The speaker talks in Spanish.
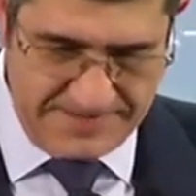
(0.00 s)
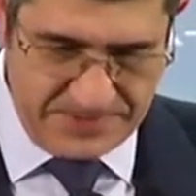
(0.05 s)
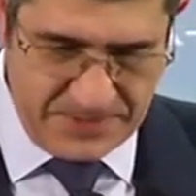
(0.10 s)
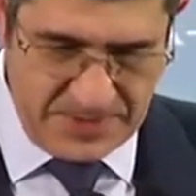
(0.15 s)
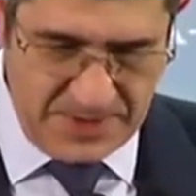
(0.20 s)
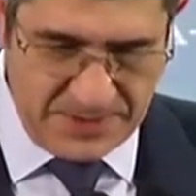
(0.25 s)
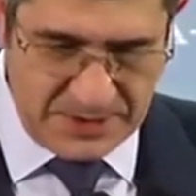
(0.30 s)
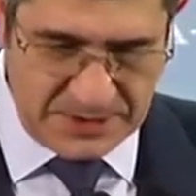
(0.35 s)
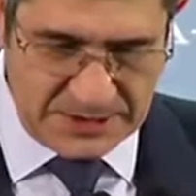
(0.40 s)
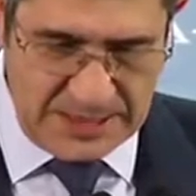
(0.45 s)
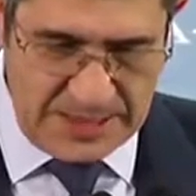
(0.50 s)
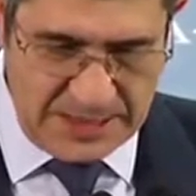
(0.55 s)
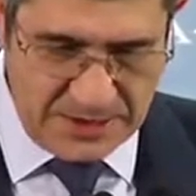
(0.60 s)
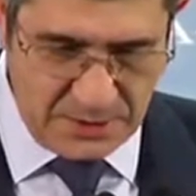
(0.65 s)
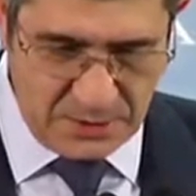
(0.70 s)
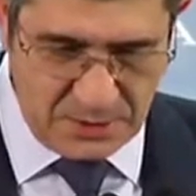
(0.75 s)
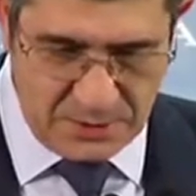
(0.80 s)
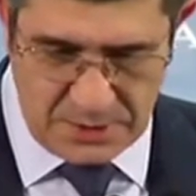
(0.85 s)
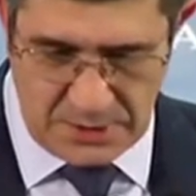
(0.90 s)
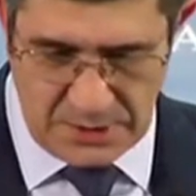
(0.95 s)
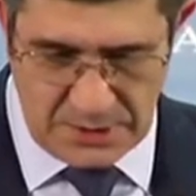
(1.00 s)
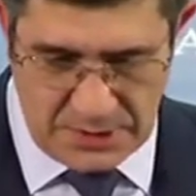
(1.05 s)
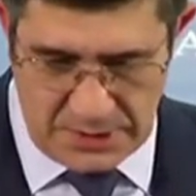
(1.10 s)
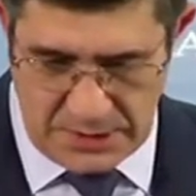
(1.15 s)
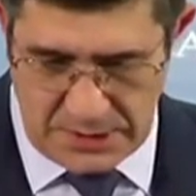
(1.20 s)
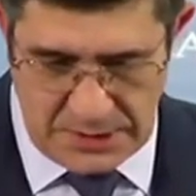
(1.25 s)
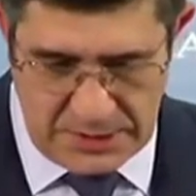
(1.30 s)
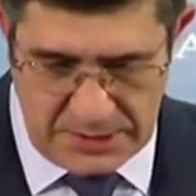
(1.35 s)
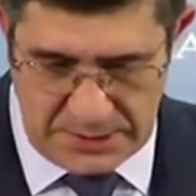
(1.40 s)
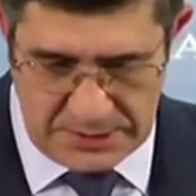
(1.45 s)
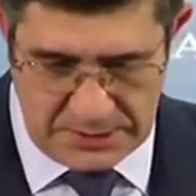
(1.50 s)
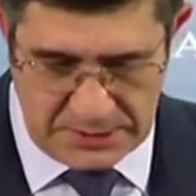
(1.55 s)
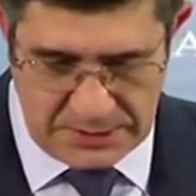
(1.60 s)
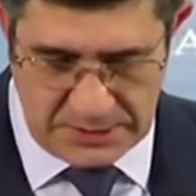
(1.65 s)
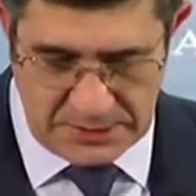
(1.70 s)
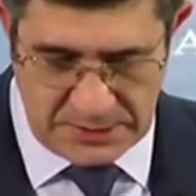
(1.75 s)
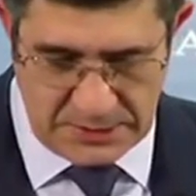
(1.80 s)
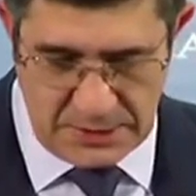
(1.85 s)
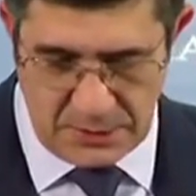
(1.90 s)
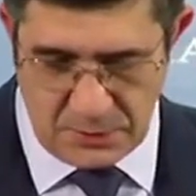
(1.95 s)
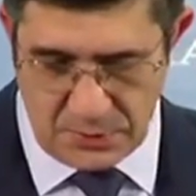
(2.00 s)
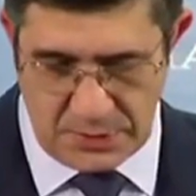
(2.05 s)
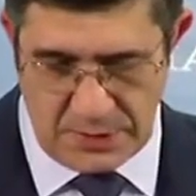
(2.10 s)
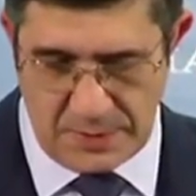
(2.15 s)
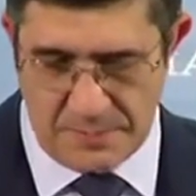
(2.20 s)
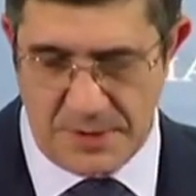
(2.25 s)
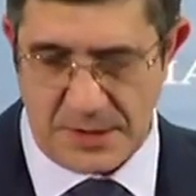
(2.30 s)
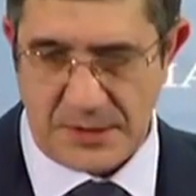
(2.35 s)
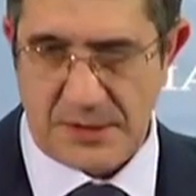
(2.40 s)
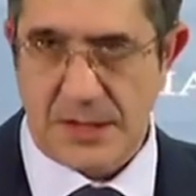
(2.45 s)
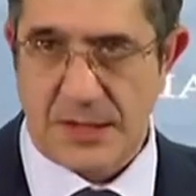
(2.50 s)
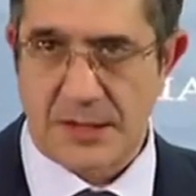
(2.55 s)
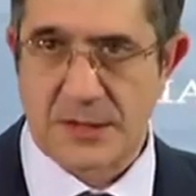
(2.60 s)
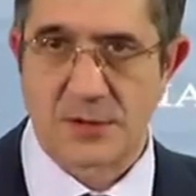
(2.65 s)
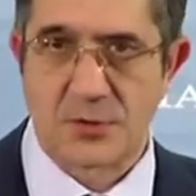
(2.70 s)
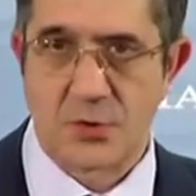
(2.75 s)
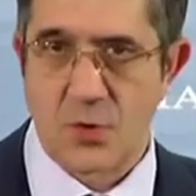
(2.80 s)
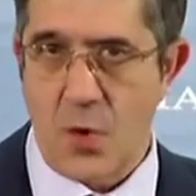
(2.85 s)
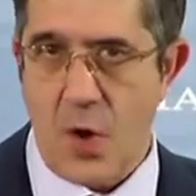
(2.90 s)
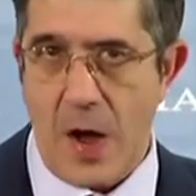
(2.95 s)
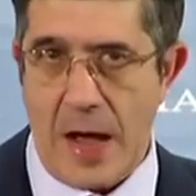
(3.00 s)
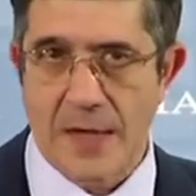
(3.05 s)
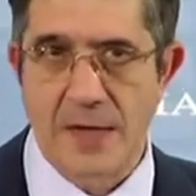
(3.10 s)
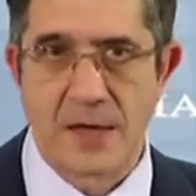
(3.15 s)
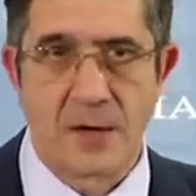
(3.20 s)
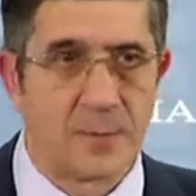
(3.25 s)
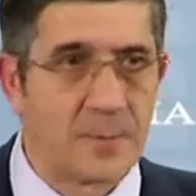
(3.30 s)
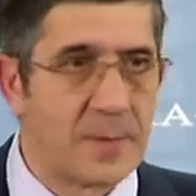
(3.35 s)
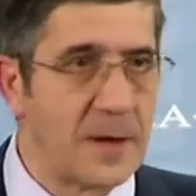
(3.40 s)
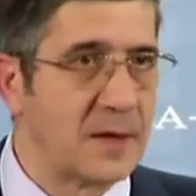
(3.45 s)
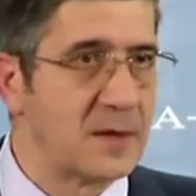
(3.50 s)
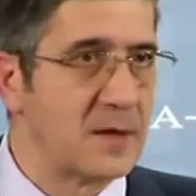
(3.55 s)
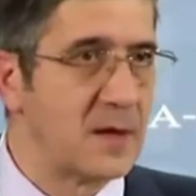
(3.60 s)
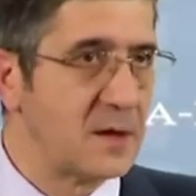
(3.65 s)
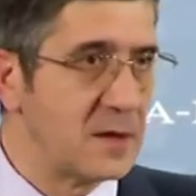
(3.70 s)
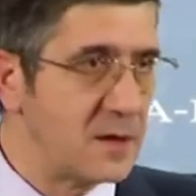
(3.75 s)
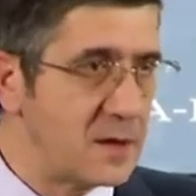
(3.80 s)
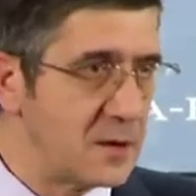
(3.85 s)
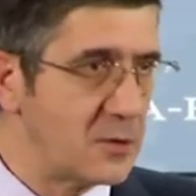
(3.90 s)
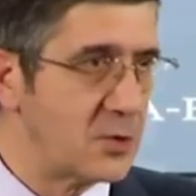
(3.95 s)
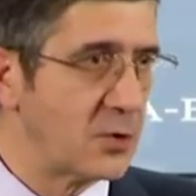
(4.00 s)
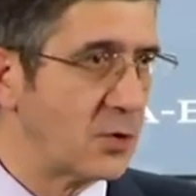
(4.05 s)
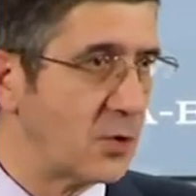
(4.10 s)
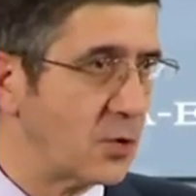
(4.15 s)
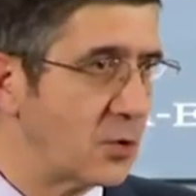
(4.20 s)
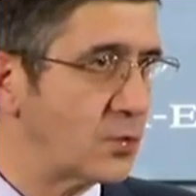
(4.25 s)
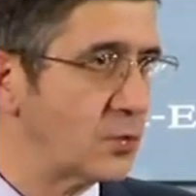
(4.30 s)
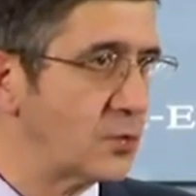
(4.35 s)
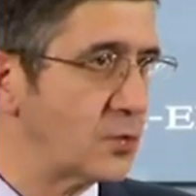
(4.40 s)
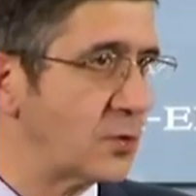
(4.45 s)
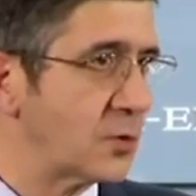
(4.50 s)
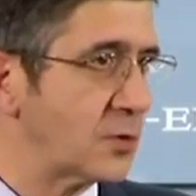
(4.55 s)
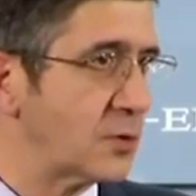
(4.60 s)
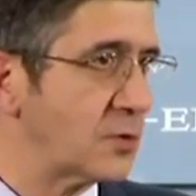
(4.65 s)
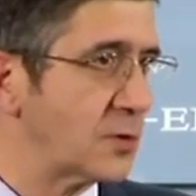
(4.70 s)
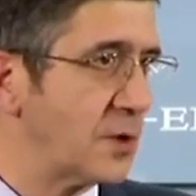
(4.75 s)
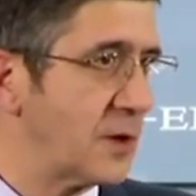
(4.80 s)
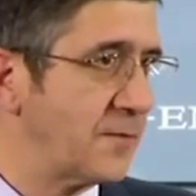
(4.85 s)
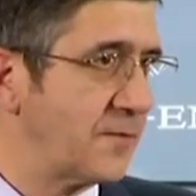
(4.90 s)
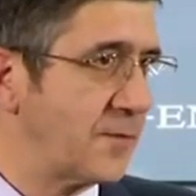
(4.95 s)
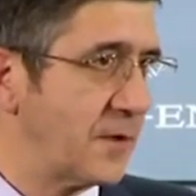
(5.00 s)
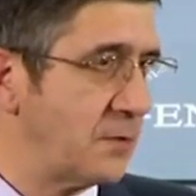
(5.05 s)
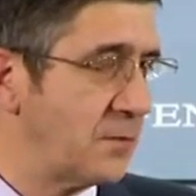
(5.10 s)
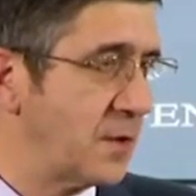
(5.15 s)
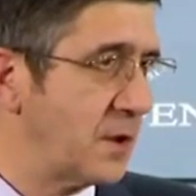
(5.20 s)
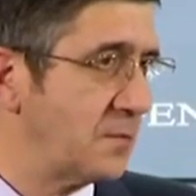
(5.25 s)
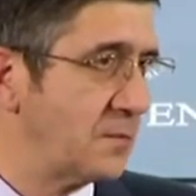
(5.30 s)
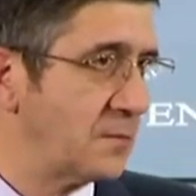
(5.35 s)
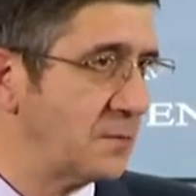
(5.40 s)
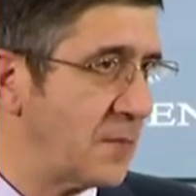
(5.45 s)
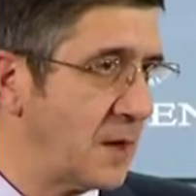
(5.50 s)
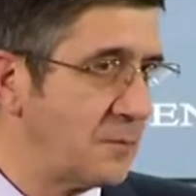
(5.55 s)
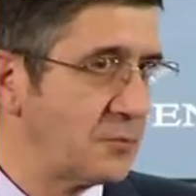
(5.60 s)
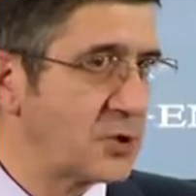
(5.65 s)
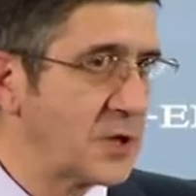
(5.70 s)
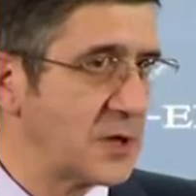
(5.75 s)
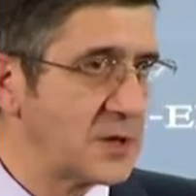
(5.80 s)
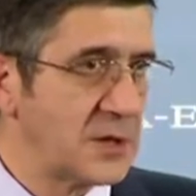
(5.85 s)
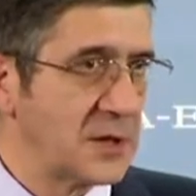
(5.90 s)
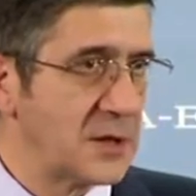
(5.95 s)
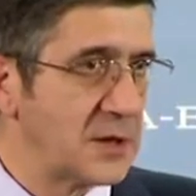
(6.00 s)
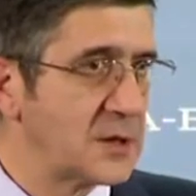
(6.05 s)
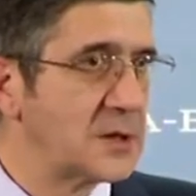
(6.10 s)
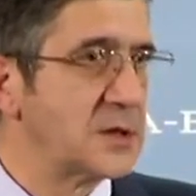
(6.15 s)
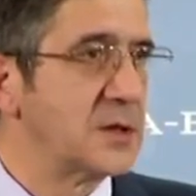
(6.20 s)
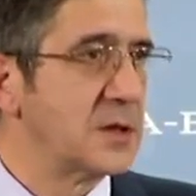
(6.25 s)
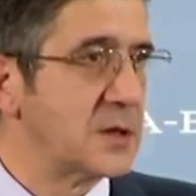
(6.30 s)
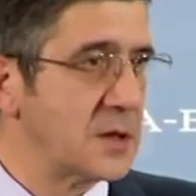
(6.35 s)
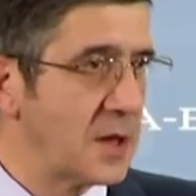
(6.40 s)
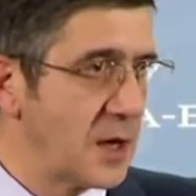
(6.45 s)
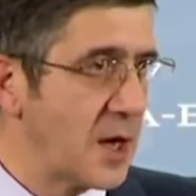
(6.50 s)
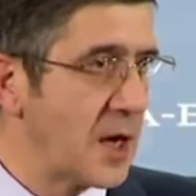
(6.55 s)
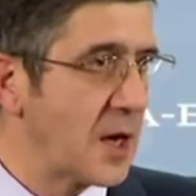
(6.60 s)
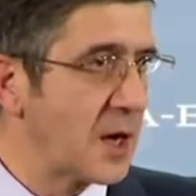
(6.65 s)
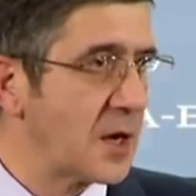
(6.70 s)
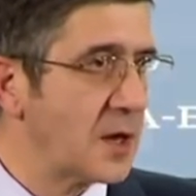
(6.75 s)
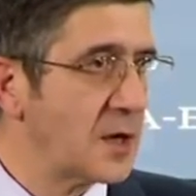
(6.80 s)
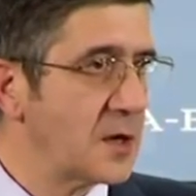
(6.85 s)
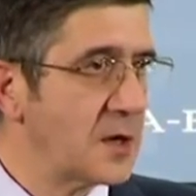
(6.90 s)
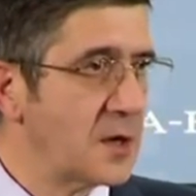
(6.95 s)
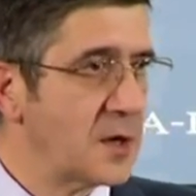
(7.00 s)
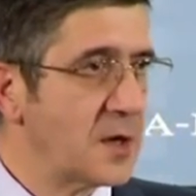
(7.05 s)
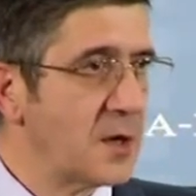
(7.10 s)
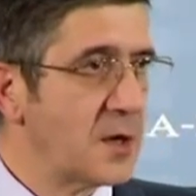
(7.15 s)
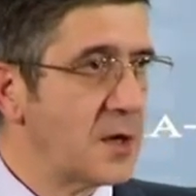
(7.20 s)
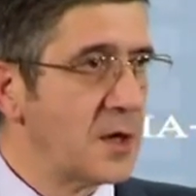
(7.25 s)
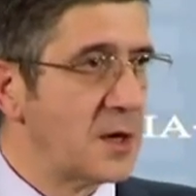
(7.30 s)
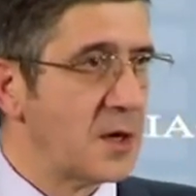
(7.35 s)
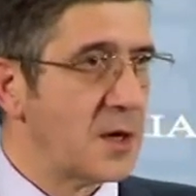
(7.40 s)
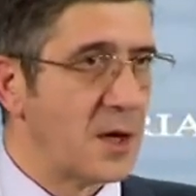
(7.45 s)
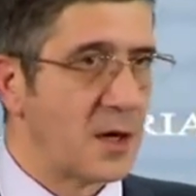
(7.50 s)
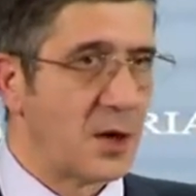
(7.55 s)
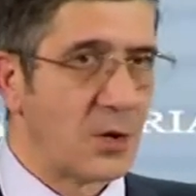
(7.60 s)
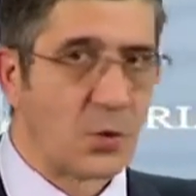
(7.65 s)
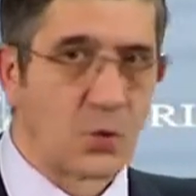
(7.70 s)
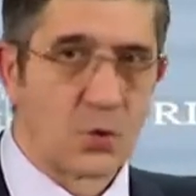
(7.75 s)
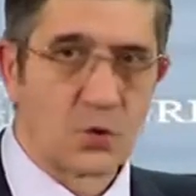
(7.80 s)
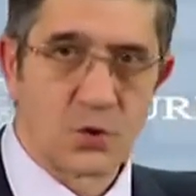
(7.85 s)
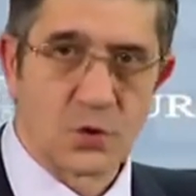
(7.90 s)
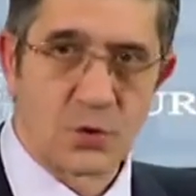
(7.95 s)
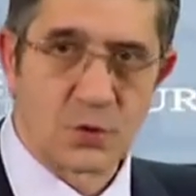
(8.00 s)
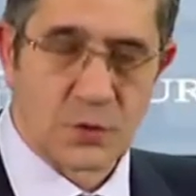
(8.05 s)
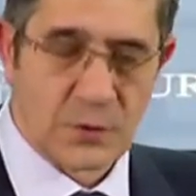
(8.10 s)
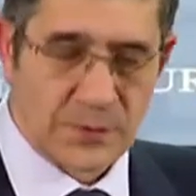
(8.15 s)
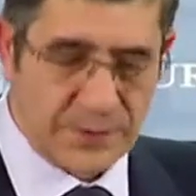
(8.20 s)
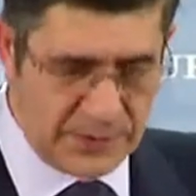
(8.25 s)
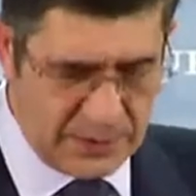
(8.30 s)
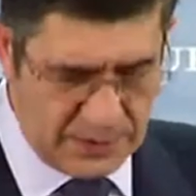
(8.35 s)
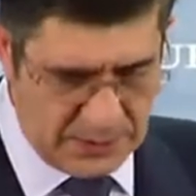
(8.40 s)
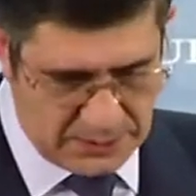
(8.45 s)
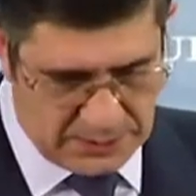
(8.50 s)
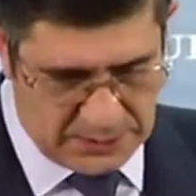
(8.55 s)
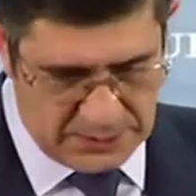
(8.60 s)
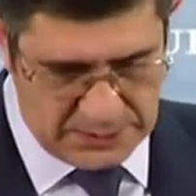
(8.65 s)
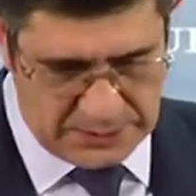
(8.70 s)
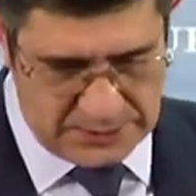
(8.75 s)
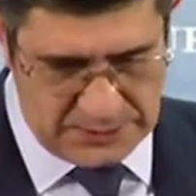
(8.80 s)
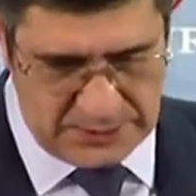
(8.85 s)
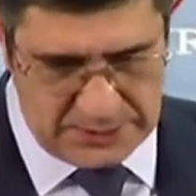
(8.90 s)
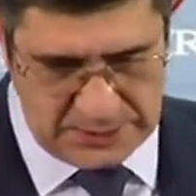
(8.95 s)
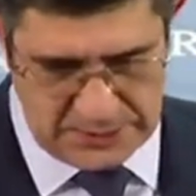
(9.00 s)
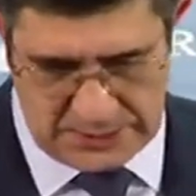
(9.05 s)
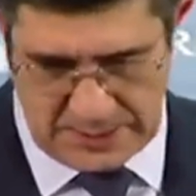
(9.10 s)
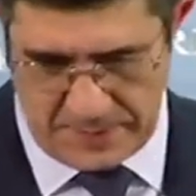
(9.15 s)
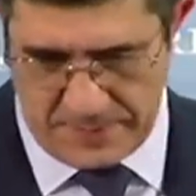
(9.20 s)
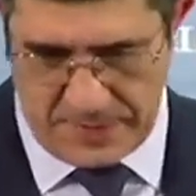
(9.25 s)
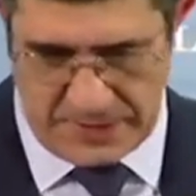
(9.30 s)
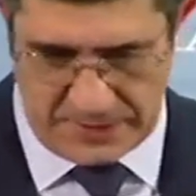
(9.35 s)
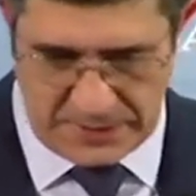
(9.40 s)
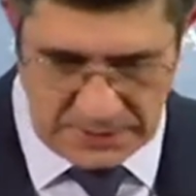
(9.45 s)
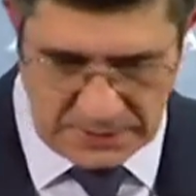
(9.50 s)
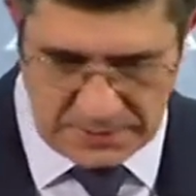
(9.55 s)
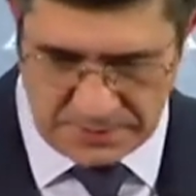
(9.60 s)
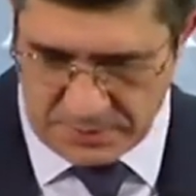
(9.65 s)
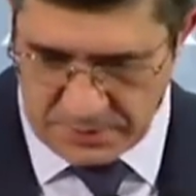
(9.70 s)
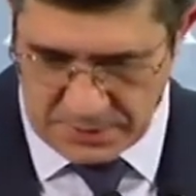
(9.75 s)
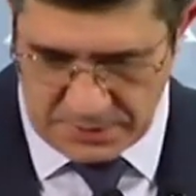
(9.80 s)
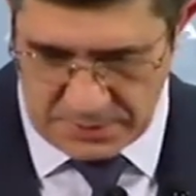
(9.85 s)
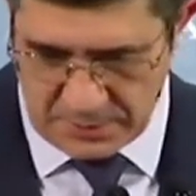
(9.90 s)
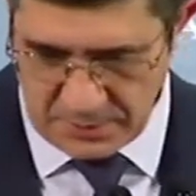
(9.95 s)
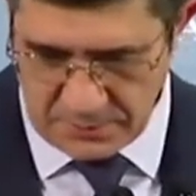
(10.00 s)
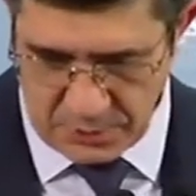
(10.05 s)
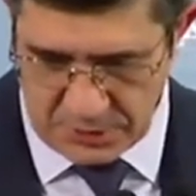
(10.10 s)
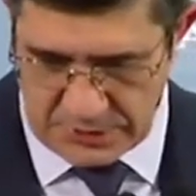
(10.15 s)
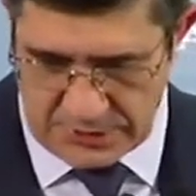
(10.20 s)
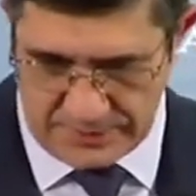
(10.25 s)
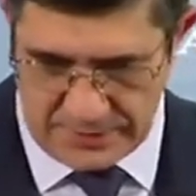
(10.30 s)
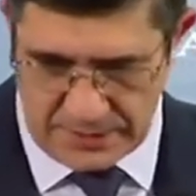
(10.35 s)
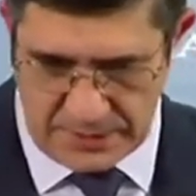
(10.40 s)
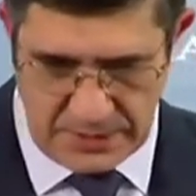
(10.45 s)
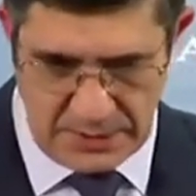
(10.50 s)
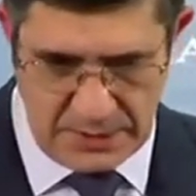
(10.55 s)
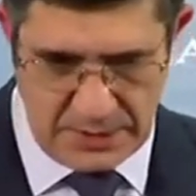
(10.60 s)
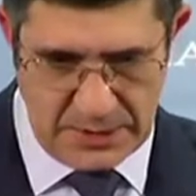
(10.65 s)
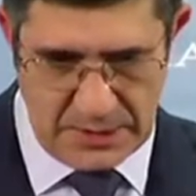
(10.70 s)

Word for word: necesario y que le he insistido en que mientras no haya un plan decidido y conjunto contra el fraude, vamos a seguir sin tener recursos suficientes en este país, porque, como saben,